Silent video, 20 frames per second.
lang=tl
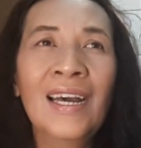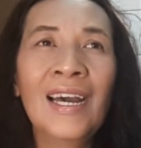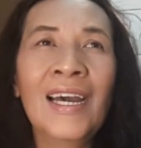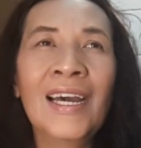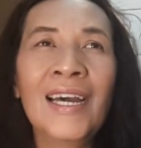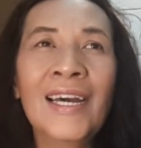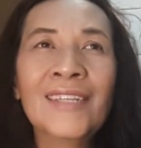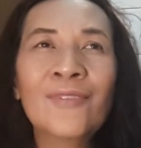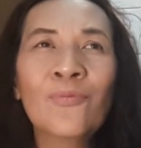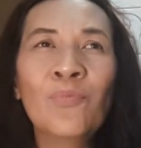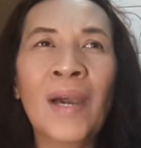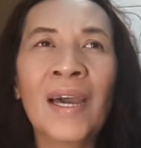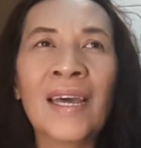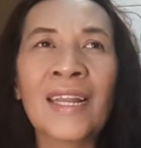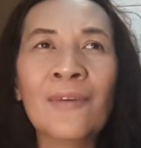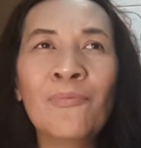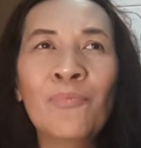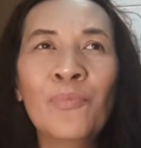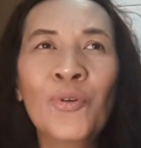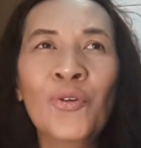At uh,
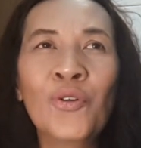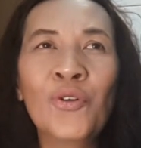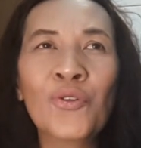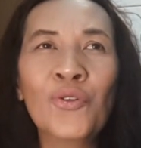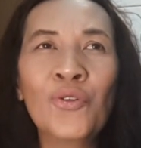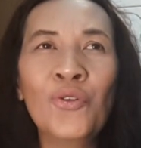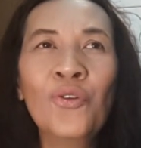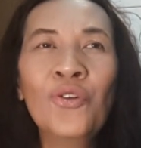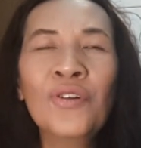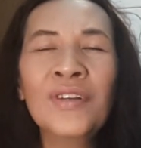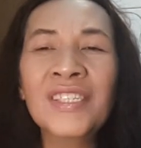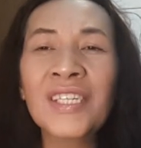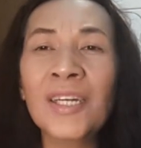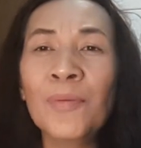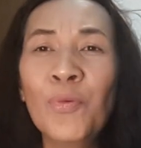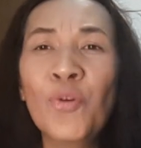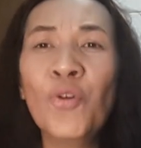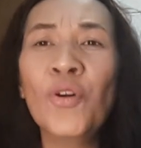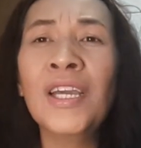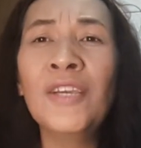para po, kung
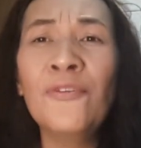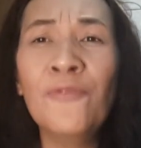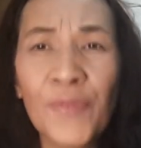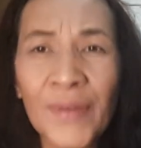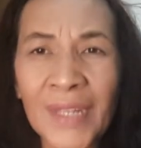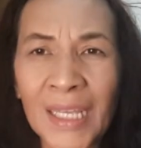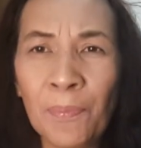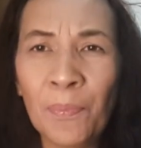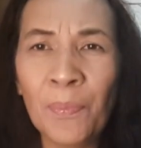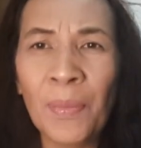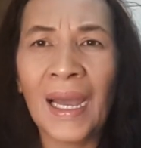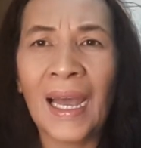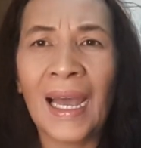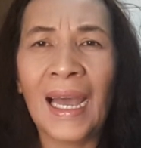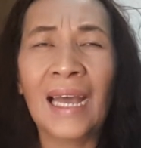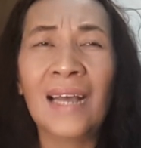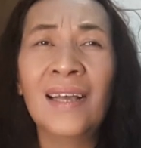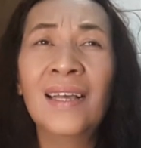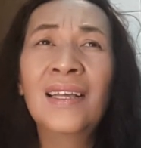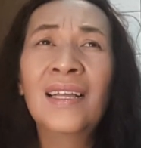siya po ay free
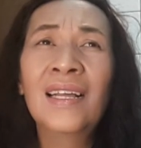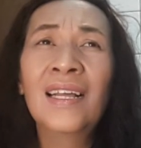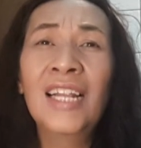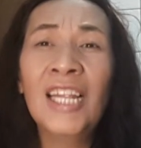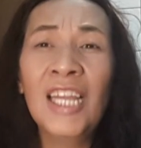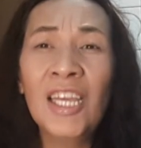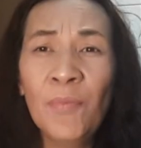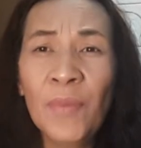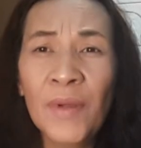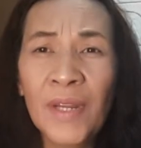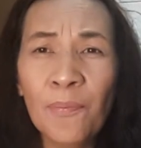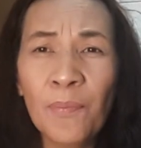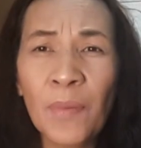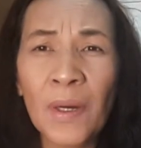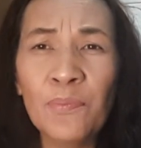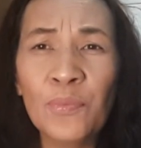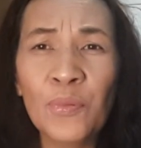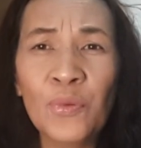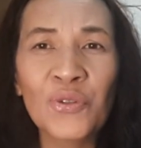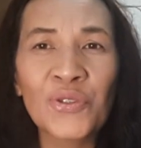pa, libre
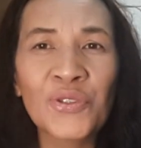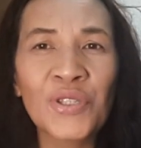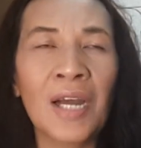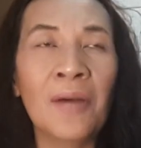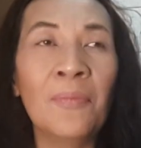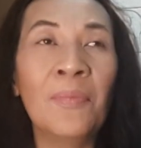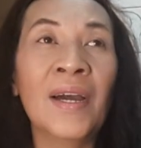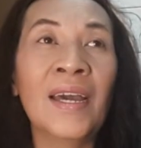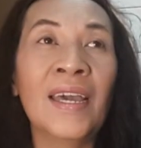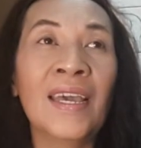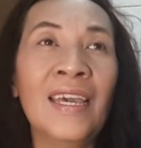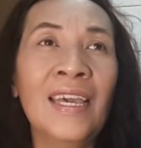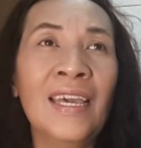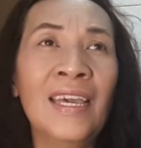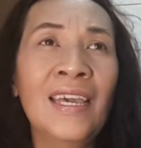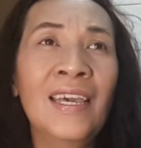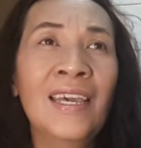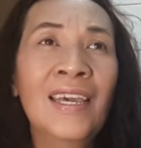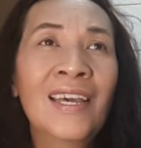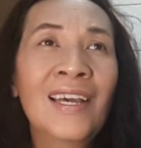pa po siya, ba
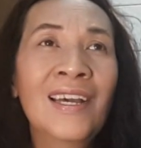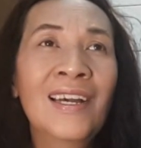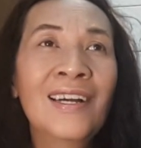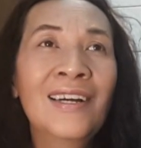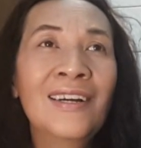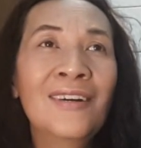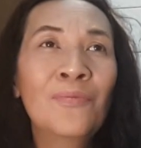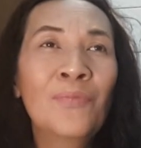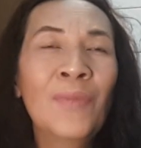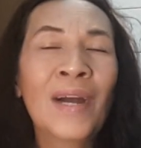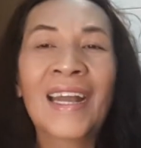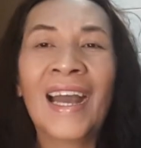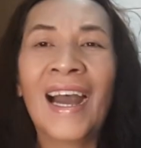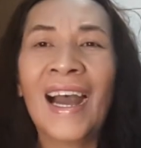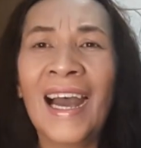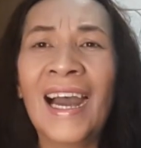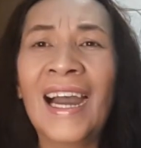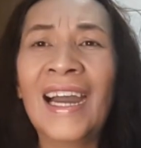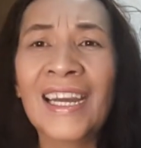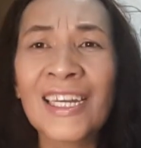eh,
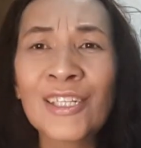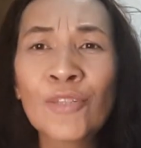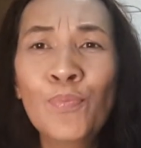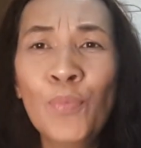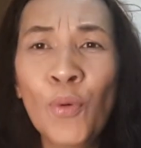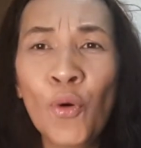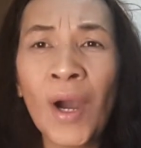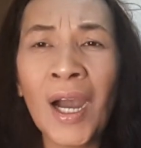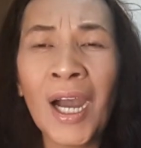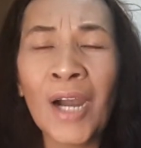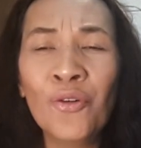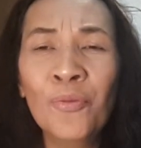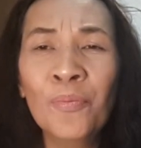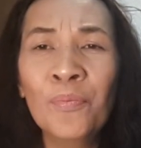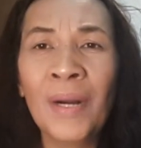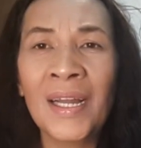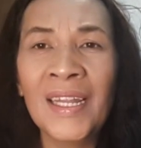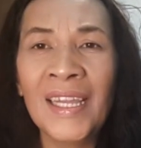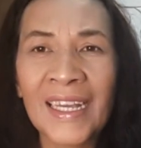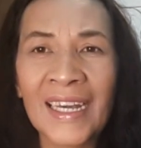maghahangad po
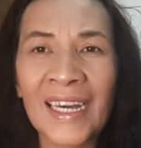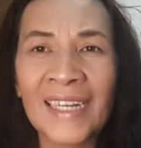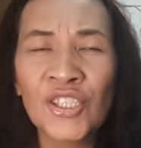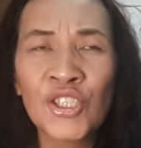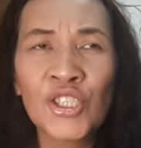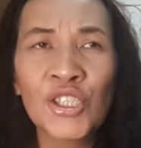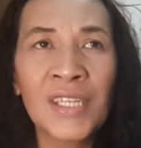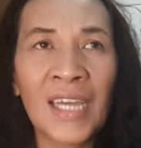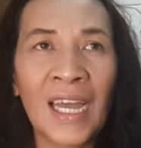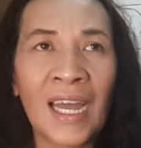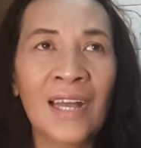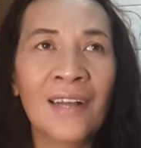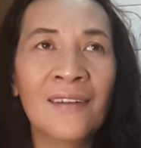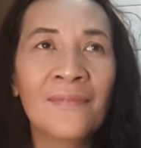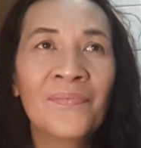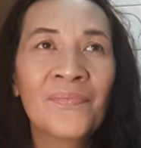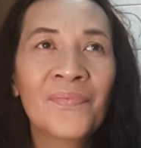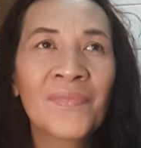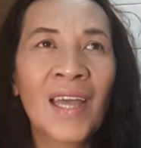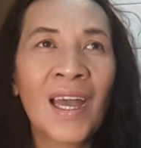akong balikan siya
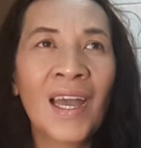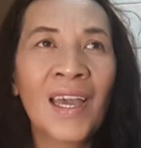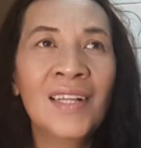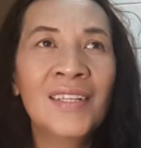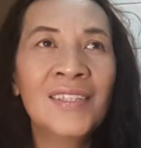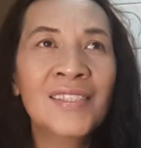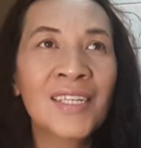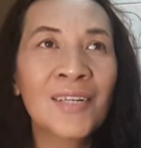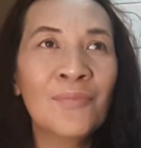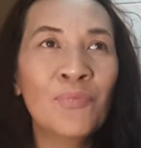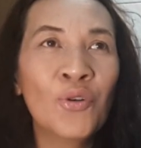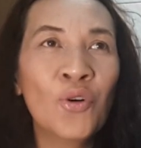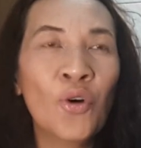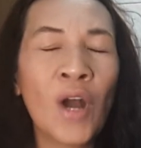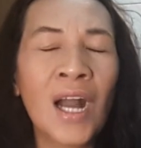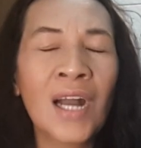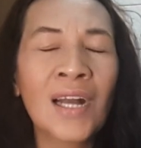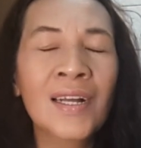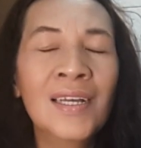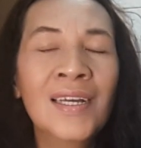dahil siya
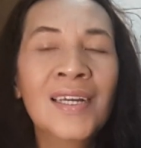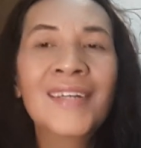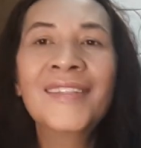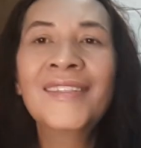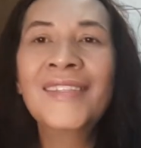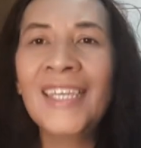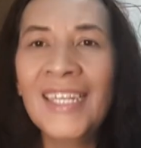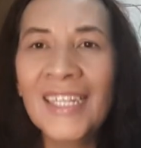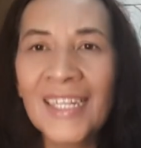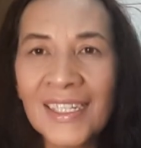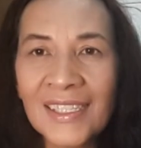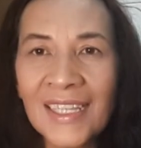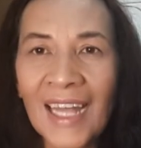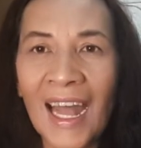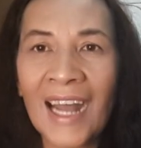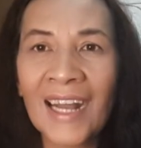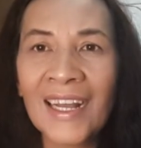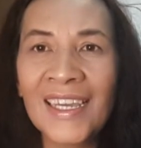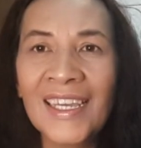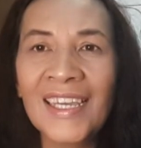po ang
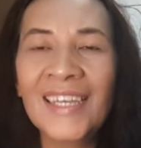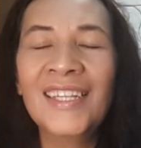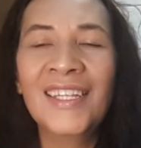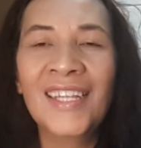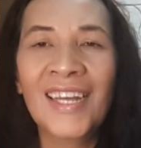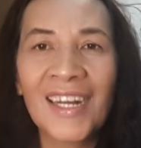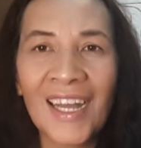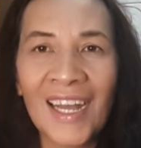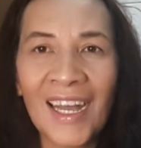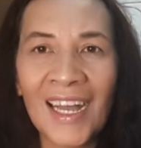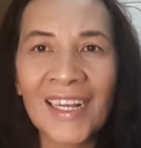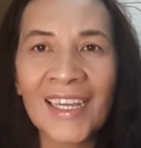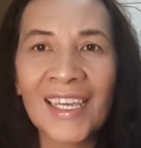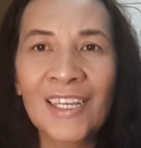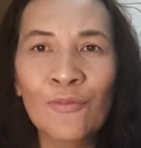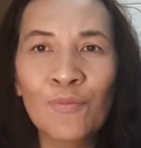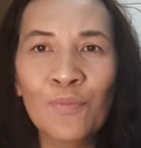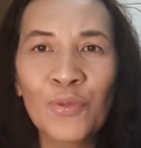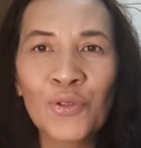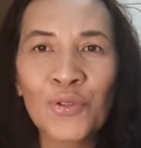tinatangi ng
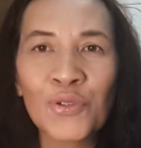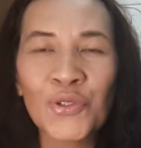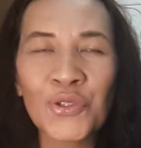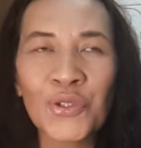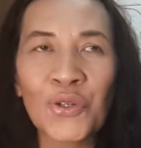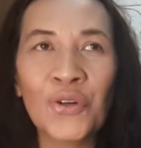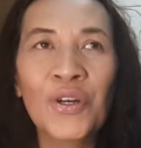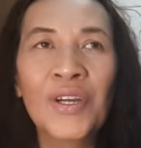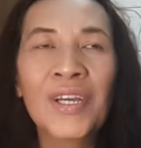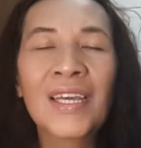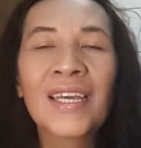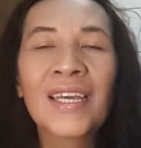aking puso.